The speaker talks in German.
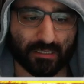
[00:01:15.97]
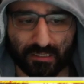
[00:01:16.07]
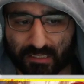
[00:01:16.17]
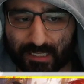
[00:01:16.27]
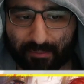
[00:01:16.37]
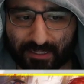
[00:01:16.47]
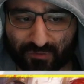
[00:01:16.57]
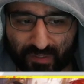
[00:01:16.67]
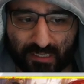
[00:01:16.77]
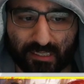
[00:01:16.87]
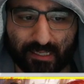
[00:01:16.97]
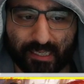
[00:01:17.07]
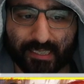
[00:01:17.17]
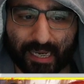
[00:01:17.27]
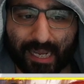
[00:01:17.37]
Hier ist aber das Wichtige,
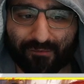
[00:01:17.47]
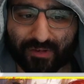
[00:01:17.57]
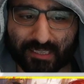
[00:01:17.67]
ich kann etwas,